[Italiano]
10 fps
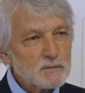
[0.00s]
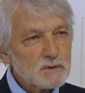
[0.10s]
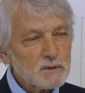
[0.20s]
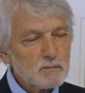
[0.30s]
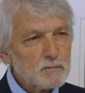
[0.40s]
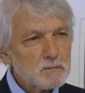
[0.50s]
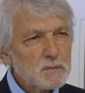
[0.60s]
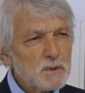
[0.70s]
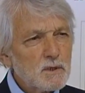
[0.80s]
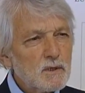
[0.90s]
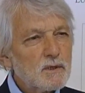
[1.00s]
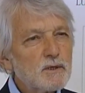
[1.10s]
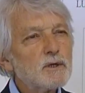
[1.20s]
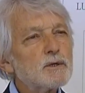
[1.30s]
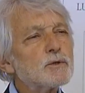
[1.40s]
Eh,
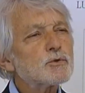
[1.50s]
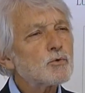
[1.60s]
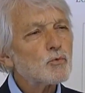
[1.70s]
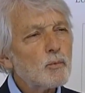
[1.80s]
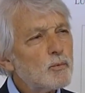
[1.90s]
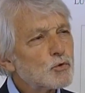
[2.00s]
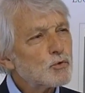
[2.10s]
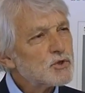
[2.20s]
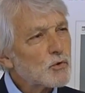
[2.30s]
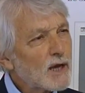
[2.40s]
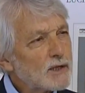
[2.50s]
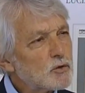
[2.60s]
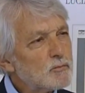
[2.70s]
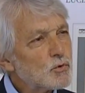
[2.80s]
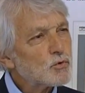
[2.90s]
eh, io sono molto
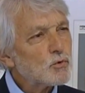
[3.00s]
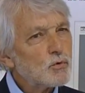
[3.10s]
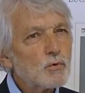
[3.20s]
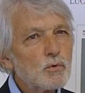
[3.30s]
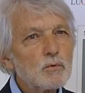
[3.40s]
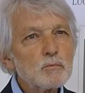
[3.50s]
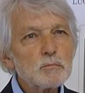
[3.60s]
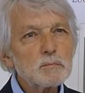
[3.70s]
isolato, molto,